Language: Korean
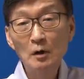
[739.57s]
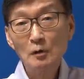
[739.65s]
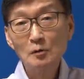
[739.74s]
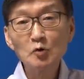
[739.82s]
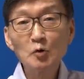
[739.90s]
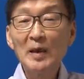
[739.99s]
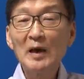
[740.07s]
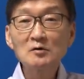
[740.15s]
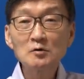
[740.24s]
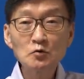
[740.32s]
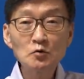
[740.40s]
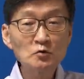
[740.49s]
그것도
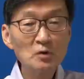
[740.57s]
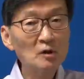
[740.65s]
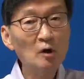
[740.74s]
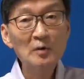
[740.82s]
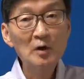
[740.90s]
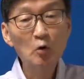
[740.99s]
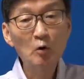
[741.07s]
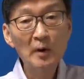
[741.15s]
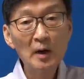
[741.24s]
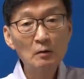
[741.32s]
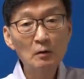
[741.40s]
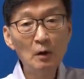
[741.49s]
백신 주주니까 얼마나
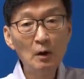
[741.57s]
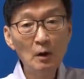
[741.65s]
고맙고